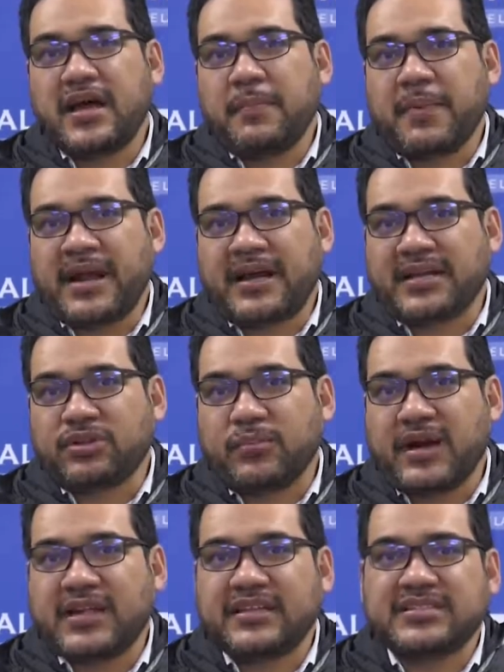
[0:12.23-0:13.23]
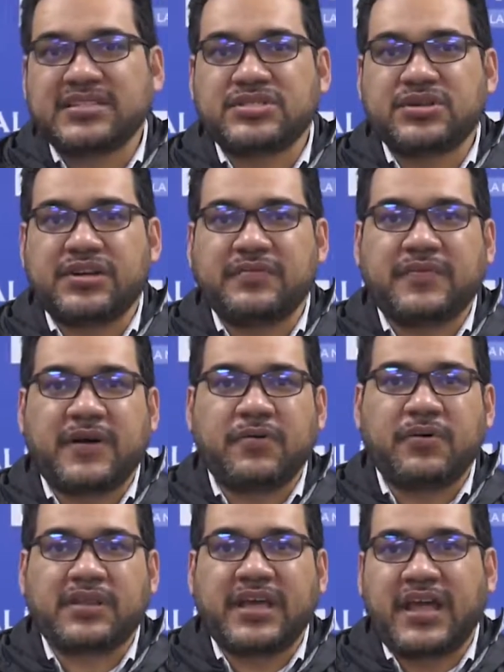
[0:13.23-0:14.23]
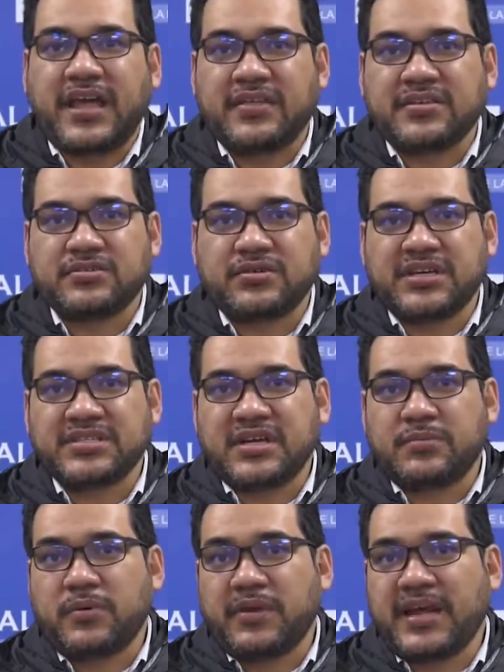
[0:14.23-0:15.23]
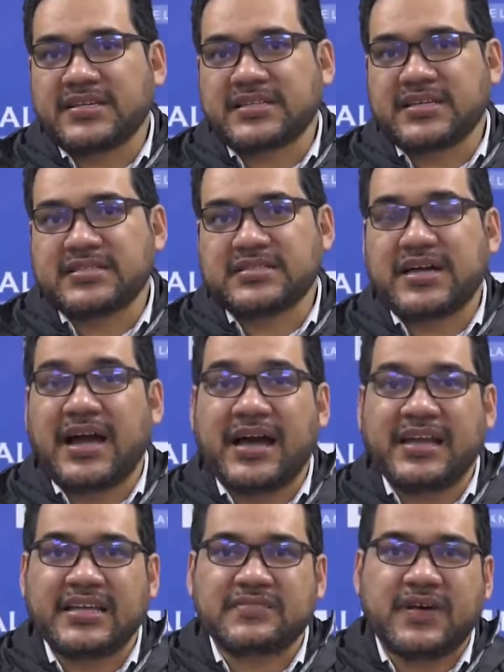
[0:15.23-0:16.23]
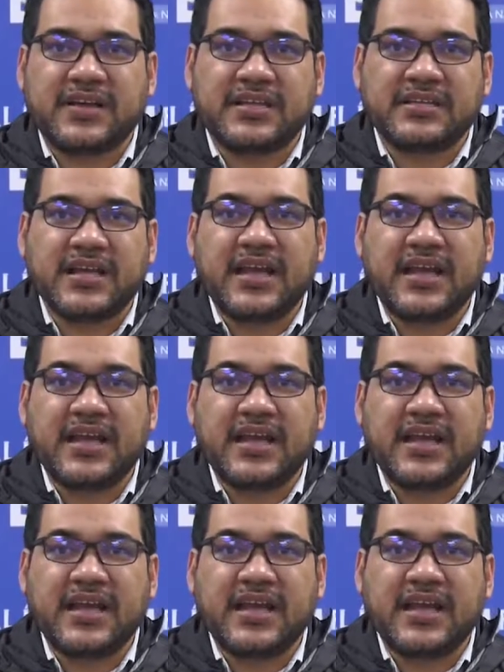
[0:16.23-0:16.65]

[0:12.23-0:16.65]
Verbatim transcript: para que tomaran decisión en favor de Edison Guillermo Velázquez, alias Farid,